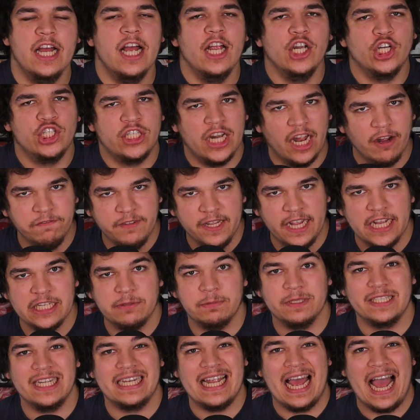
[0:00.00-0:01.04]
schaffte er es
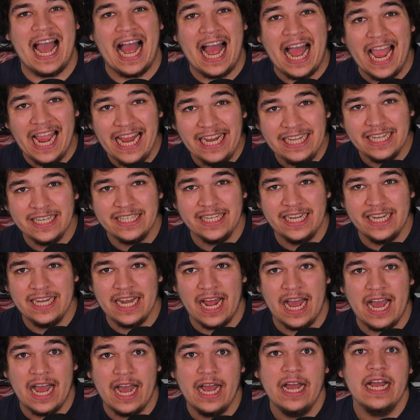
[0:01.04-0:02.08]
mit seiner eigenen
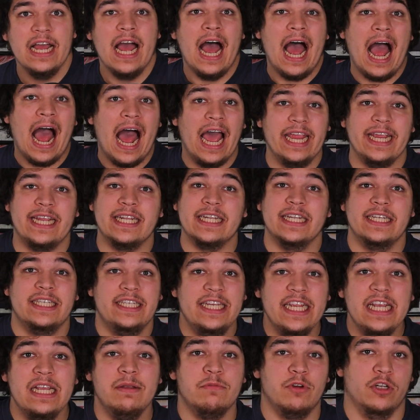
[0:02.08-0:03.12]
DNA, eigene
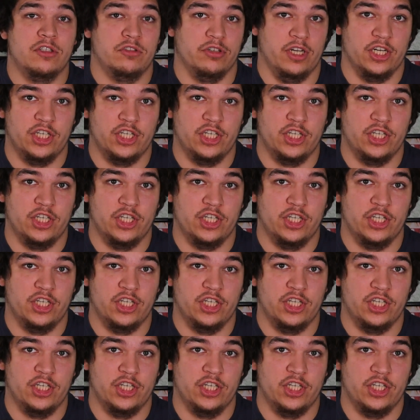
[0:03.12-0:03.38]
Digimon zu